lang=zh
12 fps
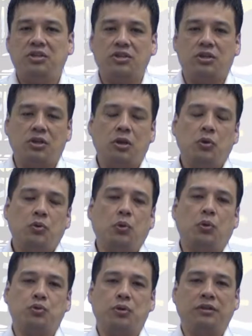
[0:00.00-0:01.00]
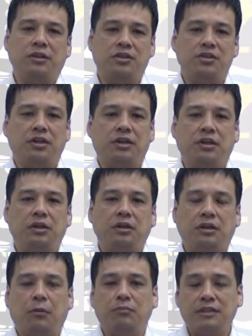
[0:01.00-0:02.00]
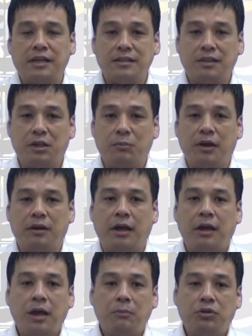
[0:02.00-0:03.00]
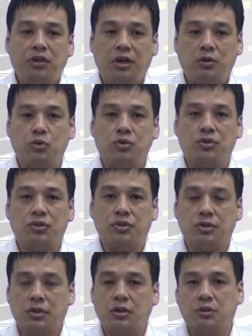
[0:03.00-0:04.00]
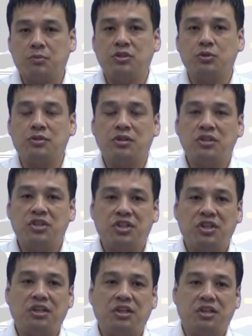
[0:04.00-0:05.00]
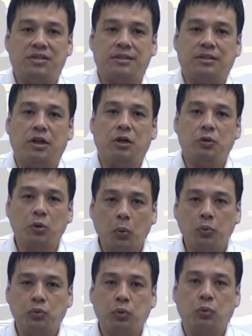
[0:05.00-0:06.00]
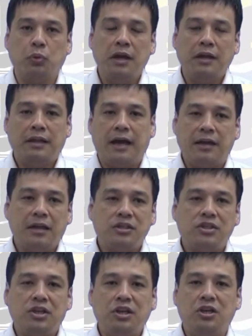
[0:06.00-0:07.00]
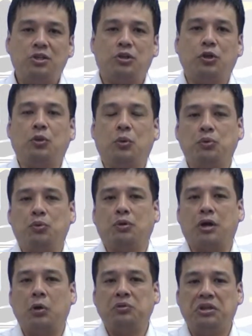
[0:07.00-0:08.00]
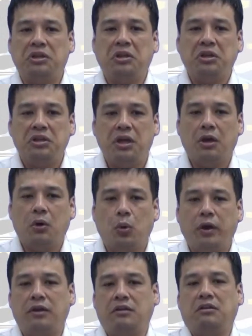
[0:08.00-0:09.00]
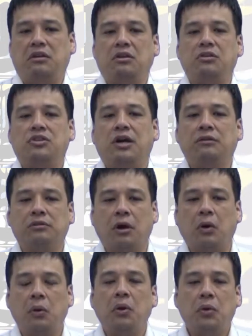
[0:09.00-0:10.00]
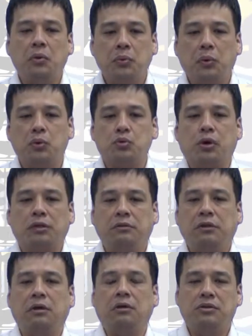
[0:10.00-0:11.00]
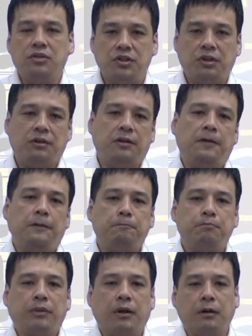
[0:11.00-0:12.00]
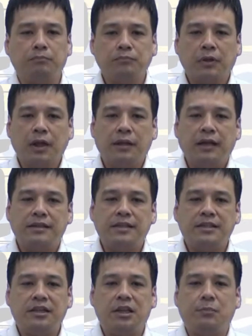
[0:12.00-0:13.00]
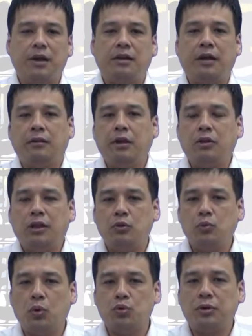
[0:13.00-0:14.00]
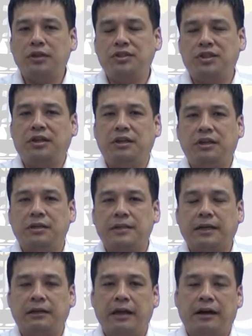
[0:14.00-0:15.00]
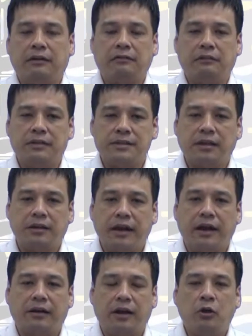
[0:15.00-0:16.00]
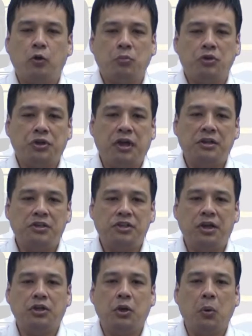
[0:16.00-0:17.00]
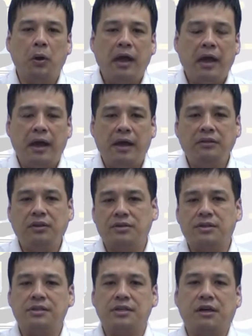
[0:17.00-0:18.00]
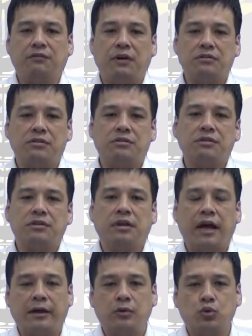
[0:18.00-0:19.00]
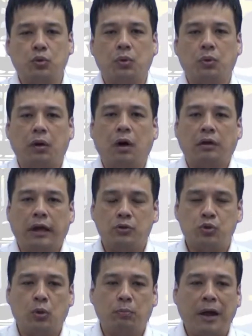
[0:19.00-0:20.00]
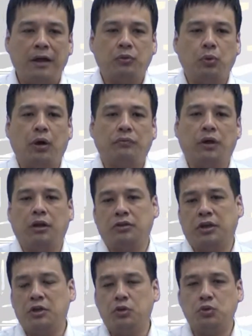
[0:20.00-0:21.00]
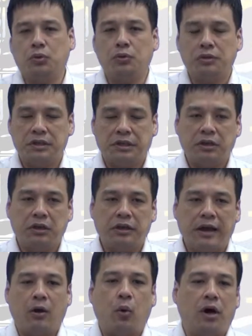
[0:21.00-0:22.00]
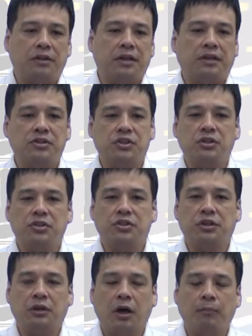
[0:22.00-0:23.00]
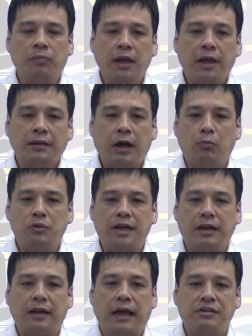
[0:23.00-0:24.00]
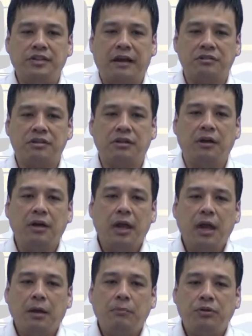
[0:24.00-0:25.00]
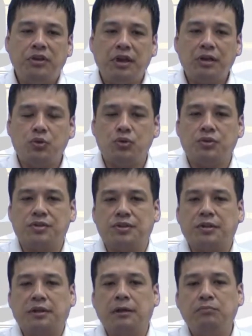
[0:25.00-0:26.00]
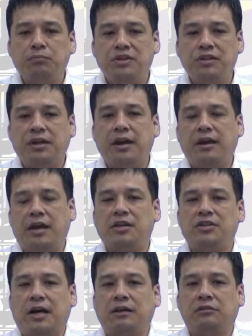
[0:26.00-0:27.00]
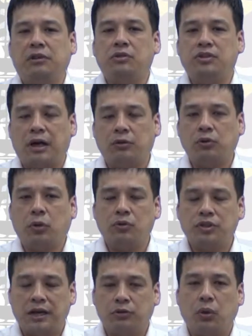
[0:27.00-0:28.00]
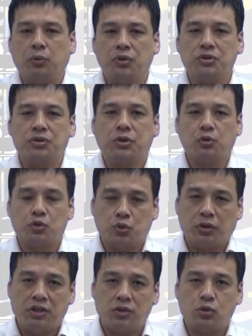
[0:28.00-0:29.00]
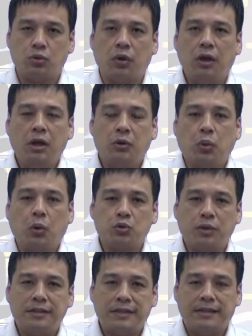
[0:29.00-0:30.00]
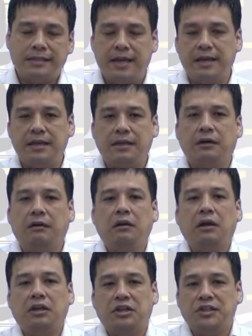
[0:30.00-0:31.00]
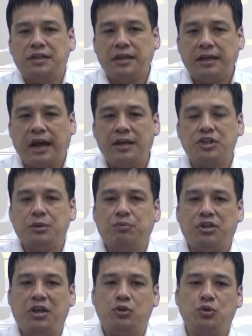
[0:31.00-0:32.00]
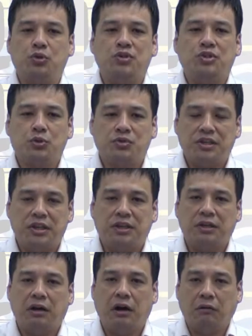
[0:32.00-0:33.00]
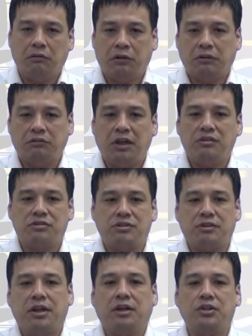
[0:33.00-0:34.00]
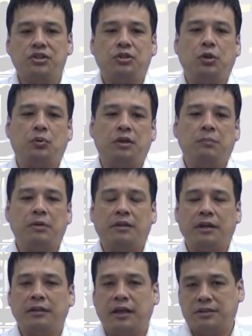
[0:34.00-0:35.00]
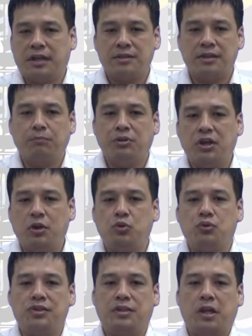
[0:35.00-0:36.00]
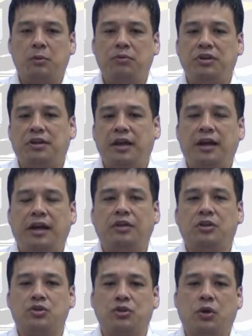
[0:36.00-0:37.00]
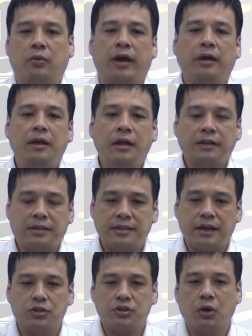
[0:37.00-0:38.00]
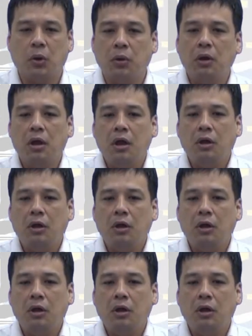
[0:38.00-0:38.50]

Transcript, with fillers: 制弱酸的解离。那么在这里面呢，pH 值是不是就是氢离子的浓度？那氢离子的浓度高低也会影响到弱酸的解离啊。那在这里面呢，那弱酸解离的这个量，那这个量呢，我们就可以借由 Henderson 这个方程式来做啊，来做判断啊，可以做一个量化的一个情形啊。那我们现在来假设。pH 值跟 pKa 相同相同相同的时候，就是说，意思说，弱酸在这一个已经一开始 pH 值就是一个啊一个定值的一个系统里面呢，那假设 pH 值等于 pKa 的时候呢，那这个时候